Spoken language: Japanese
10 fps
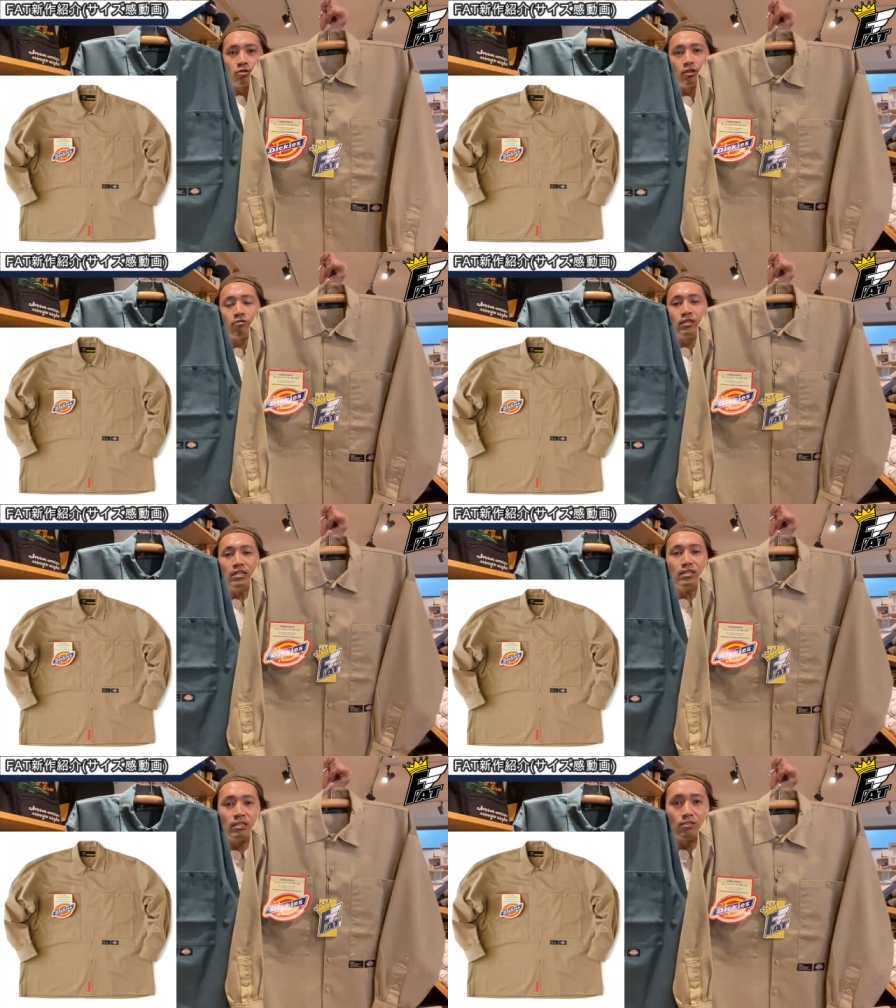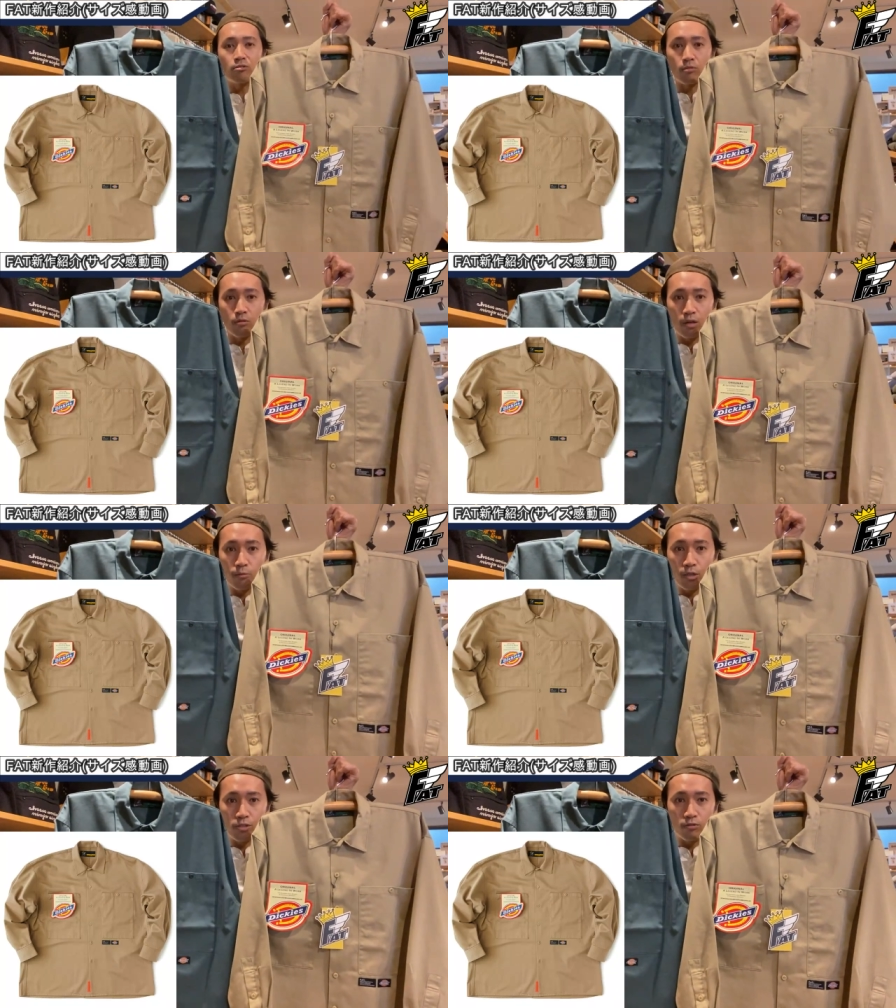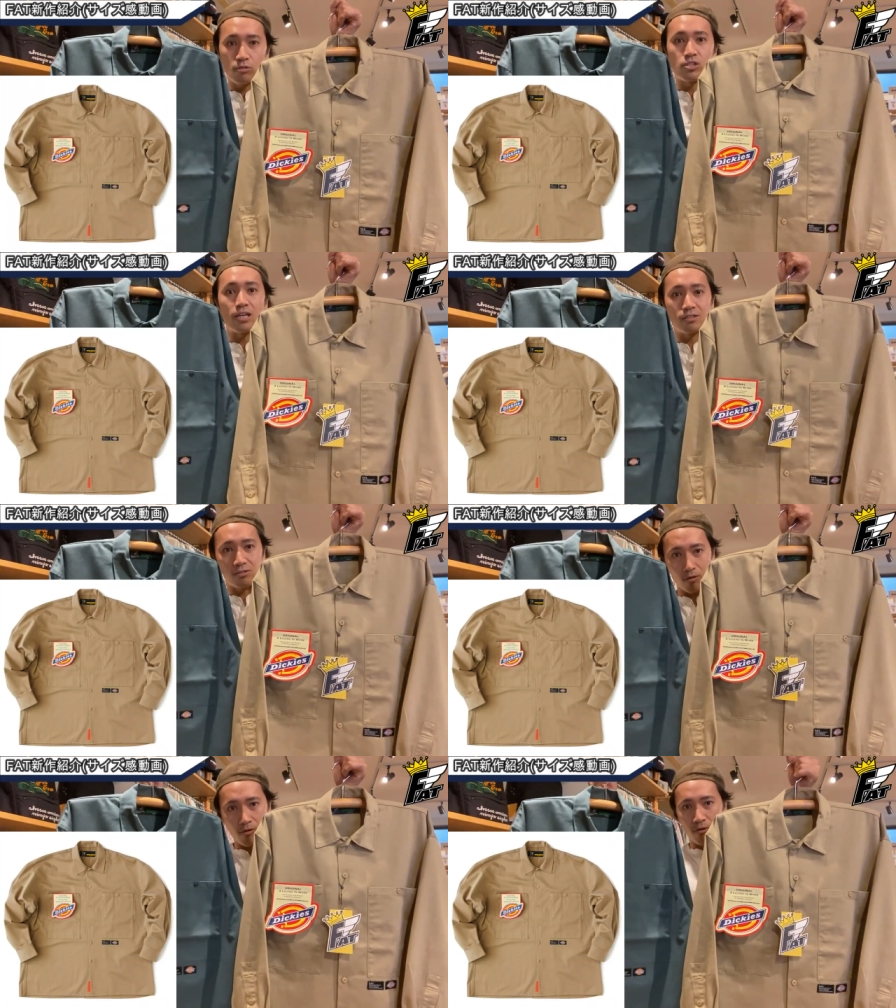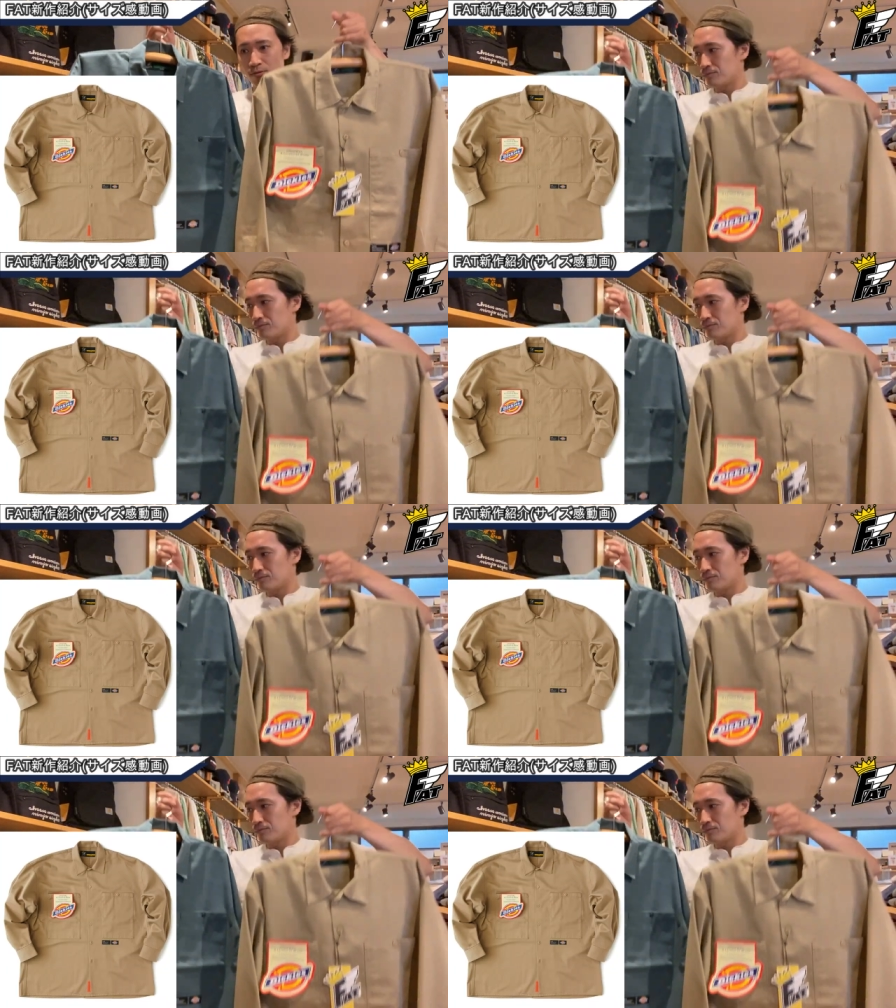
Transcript: こちらのディッキーズとのコラボレーションのシャツと、